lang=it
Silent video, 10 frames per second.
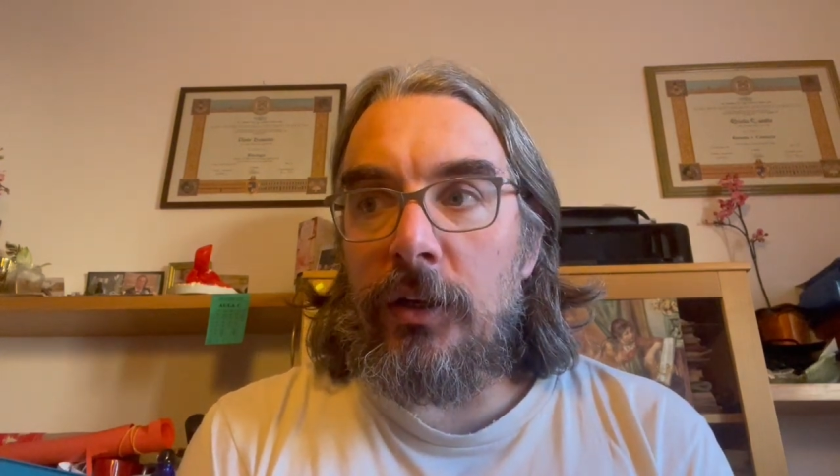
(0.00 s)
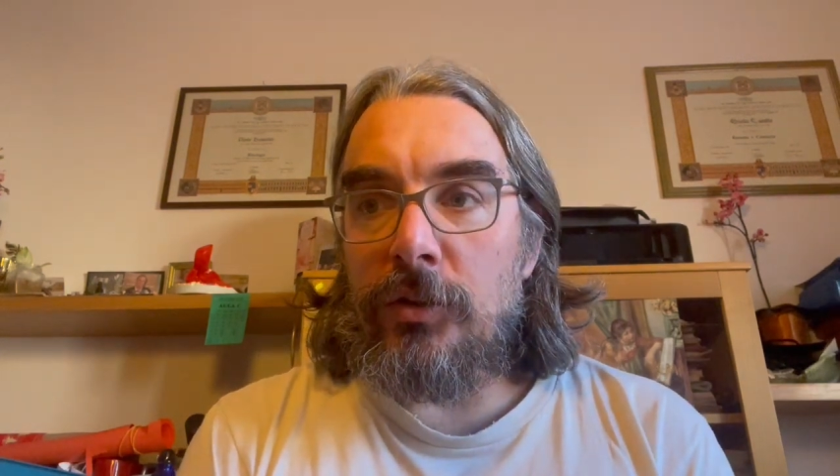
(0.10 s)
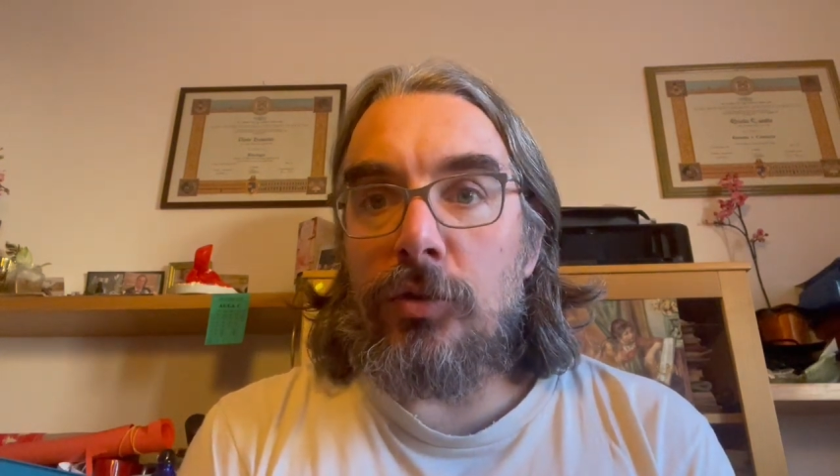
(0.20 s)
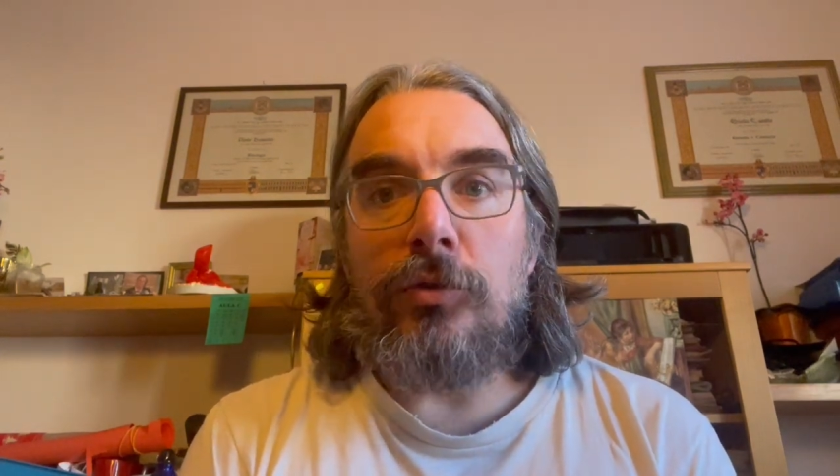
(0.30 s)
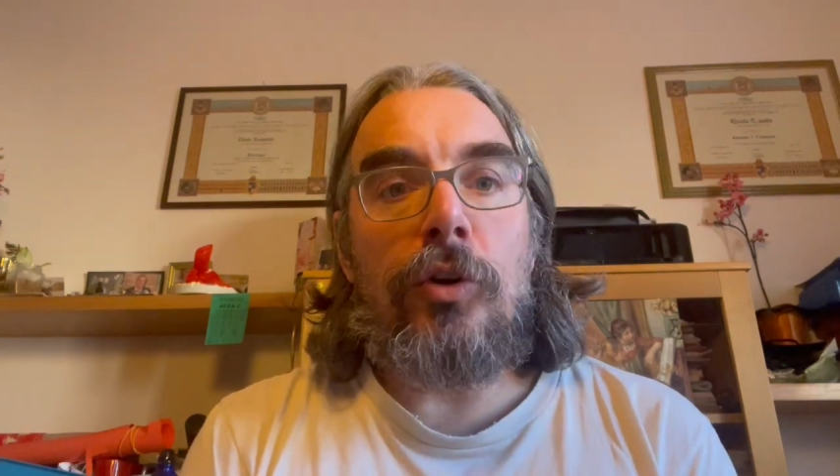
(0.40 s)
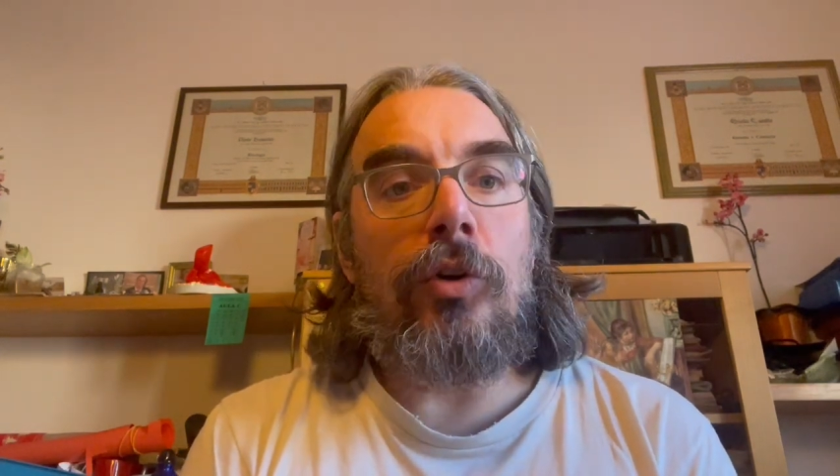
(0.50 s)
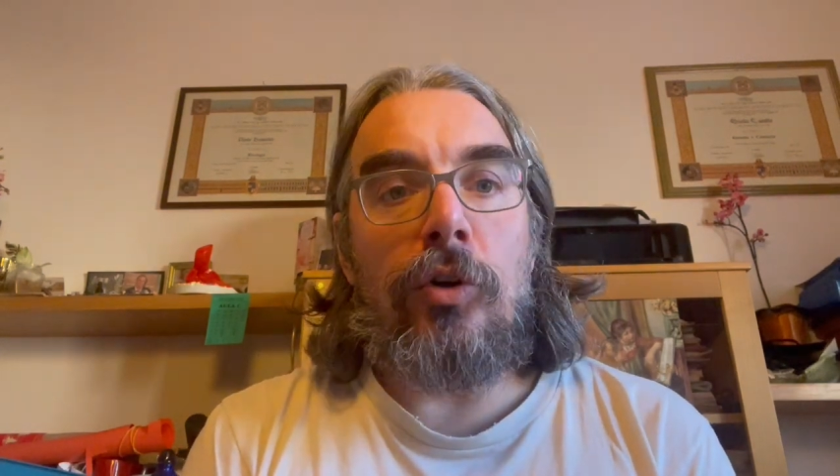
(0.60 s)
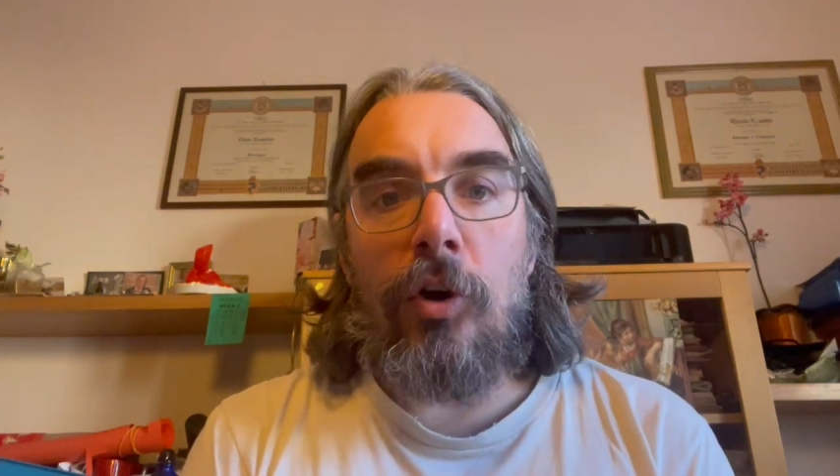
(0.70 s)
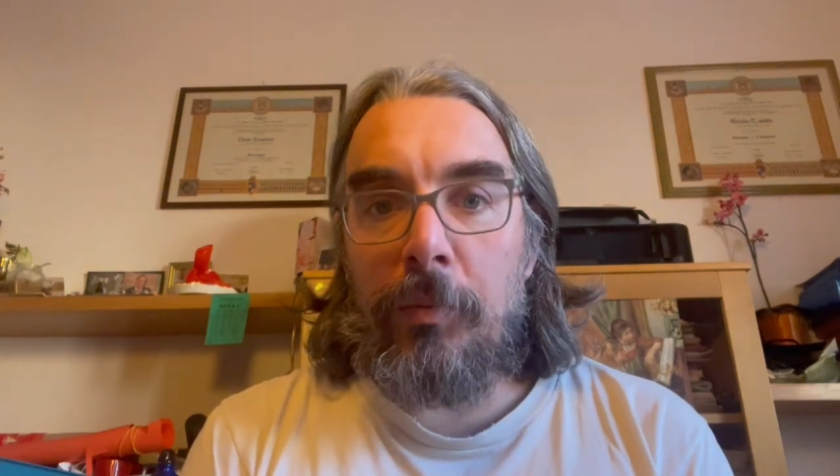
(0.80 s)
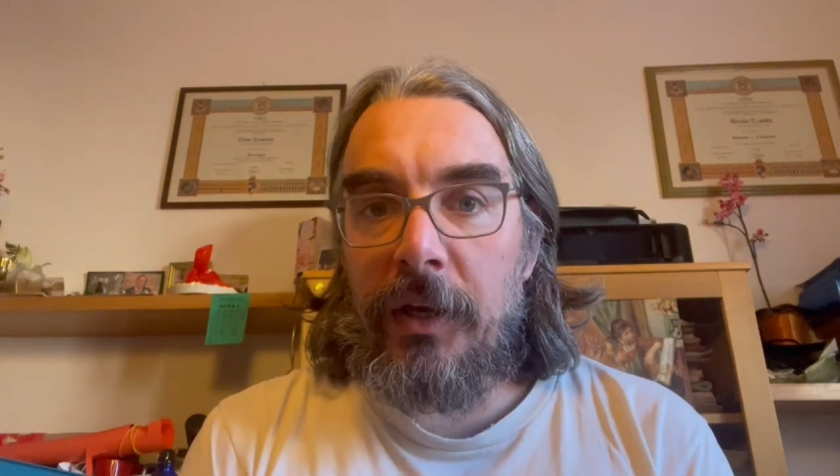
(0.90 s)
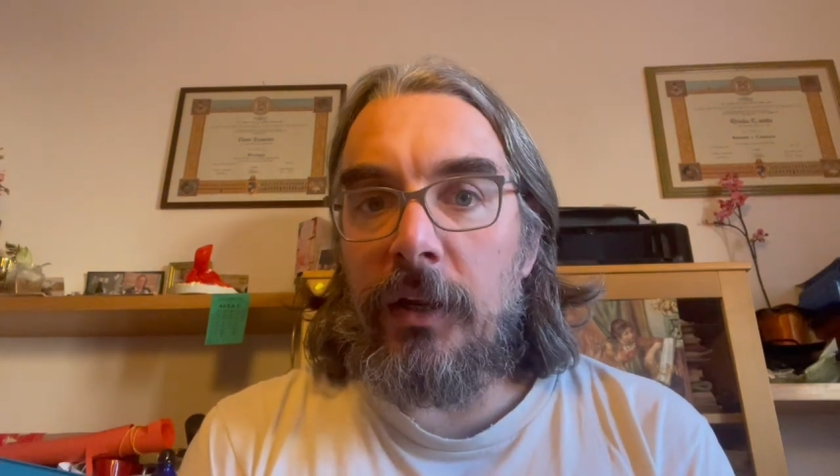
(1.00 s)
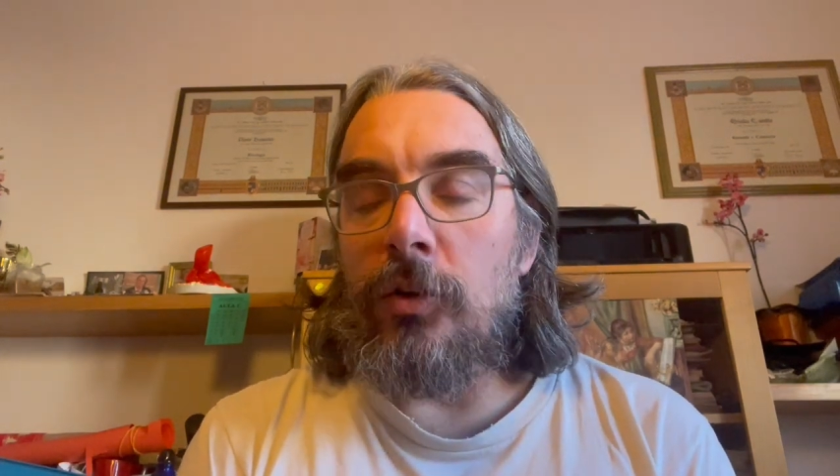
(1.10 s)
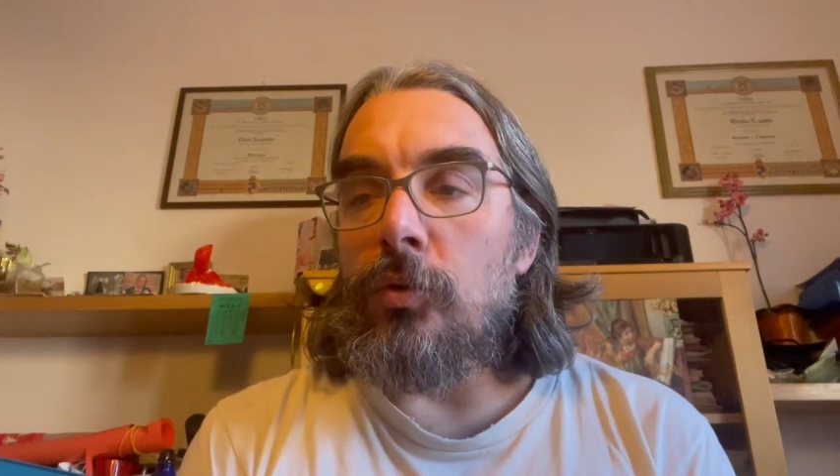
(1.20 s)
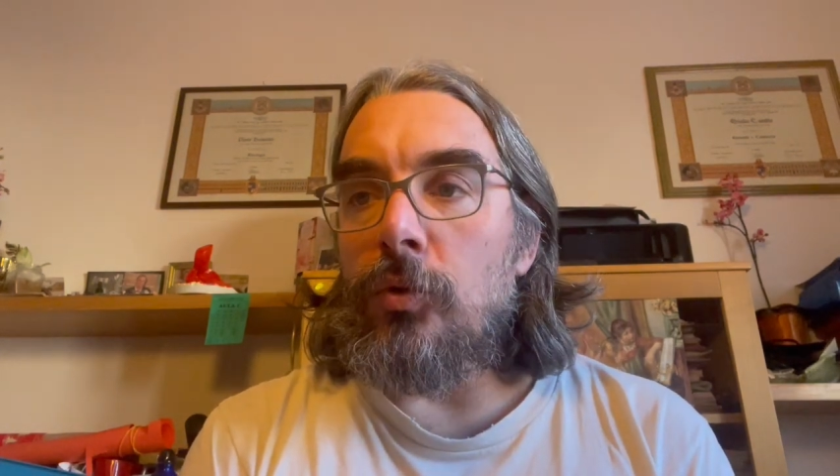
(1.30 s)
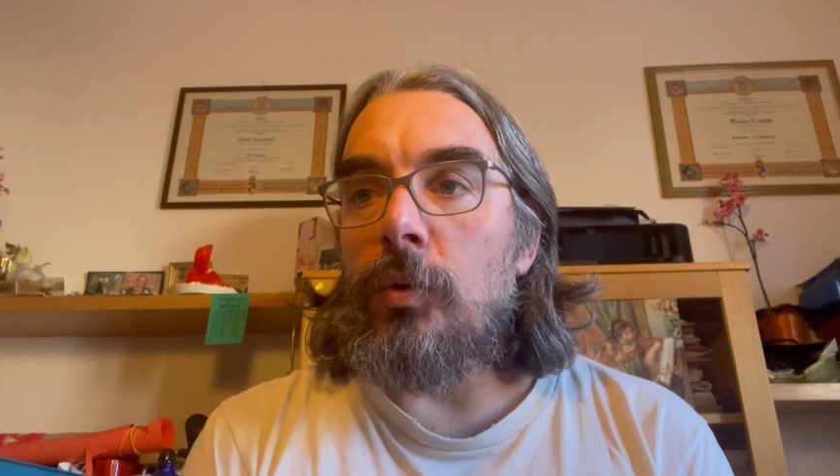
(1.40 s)
eh, socio-economica
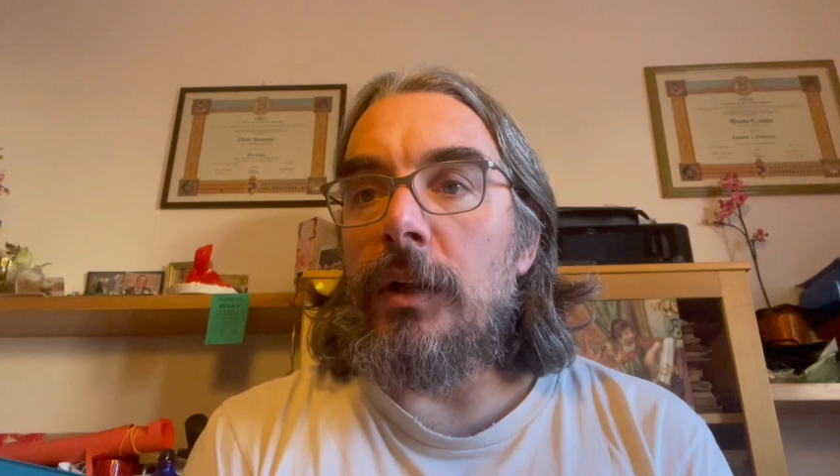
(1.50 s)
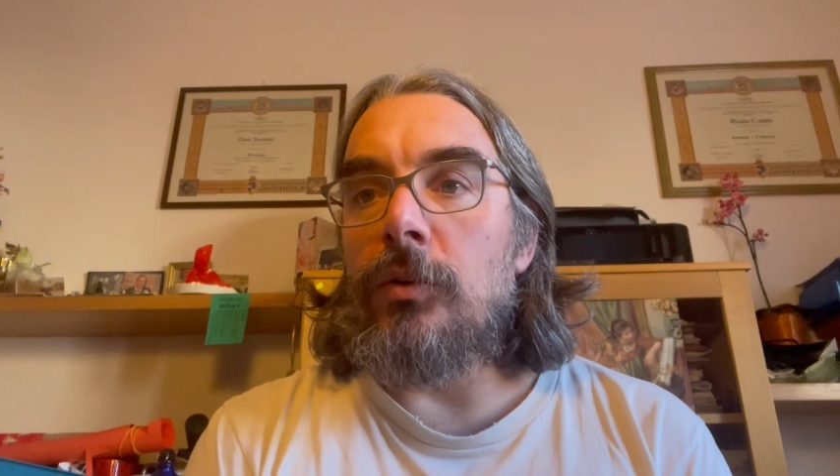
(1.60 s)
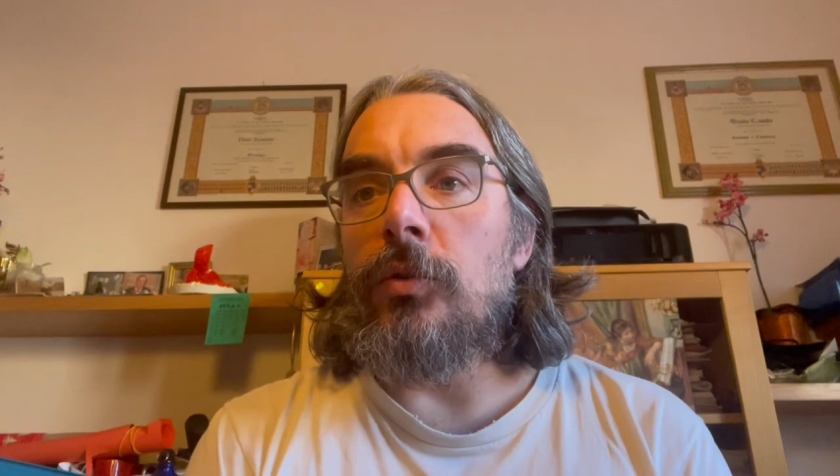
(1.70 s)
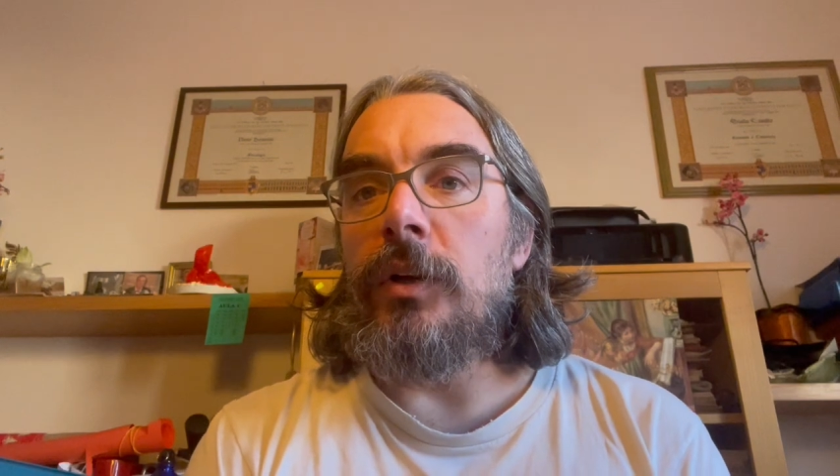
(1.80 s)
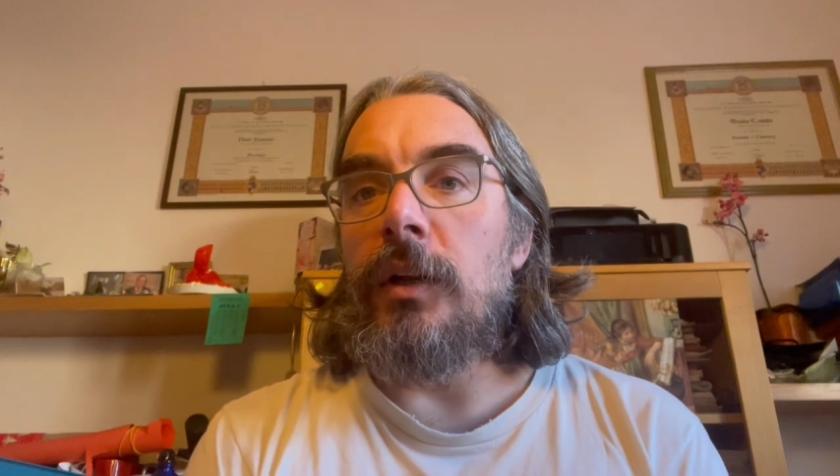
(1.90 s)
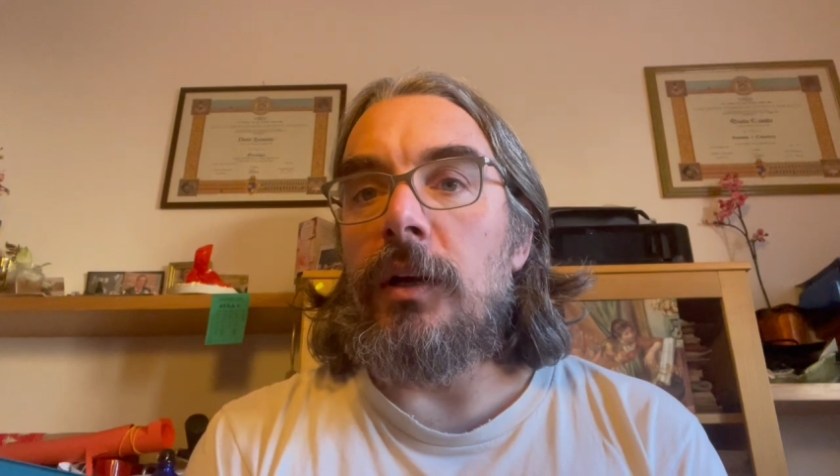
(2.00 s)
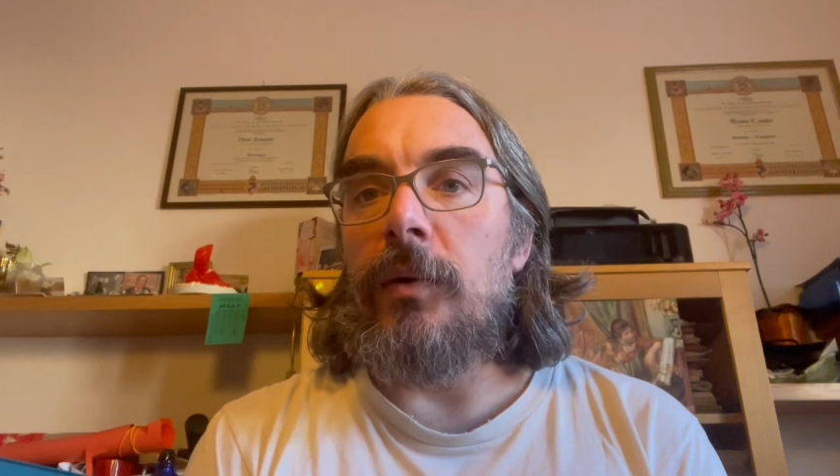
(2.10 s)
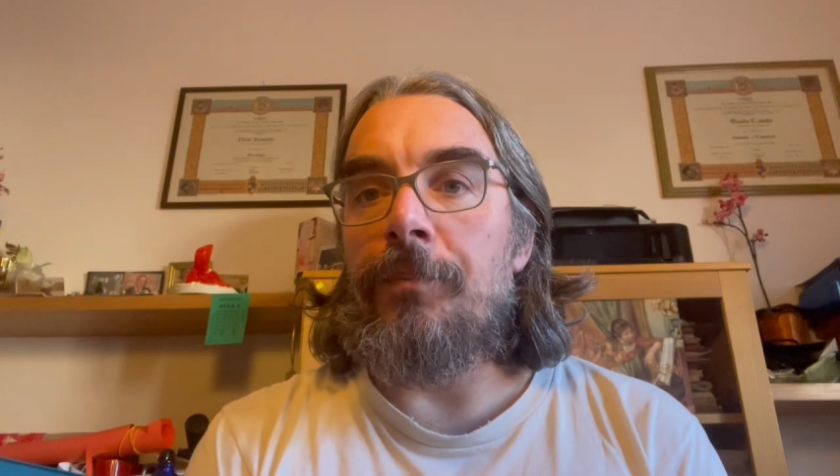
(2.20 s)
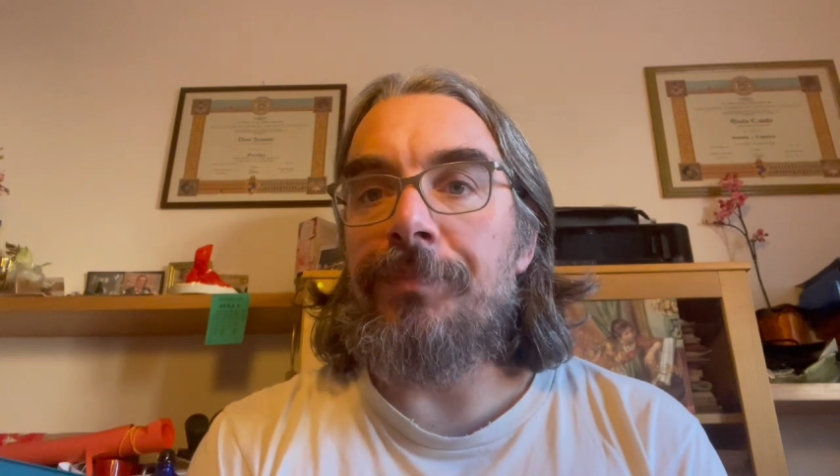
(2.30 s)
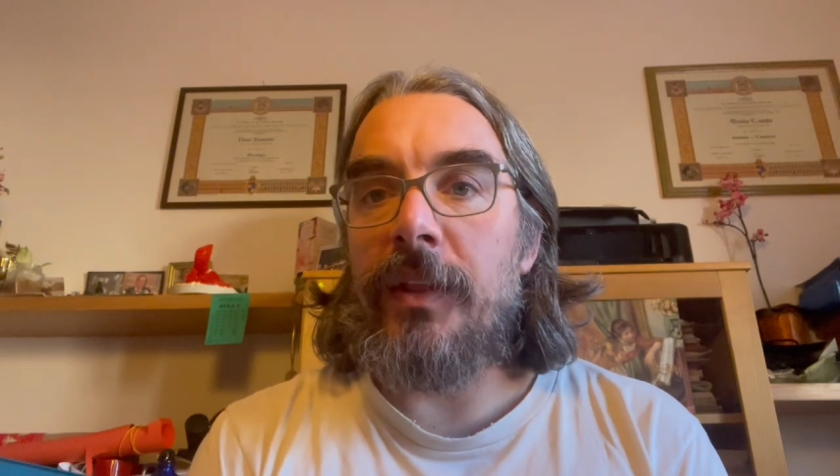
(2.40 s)
di tutto quanto il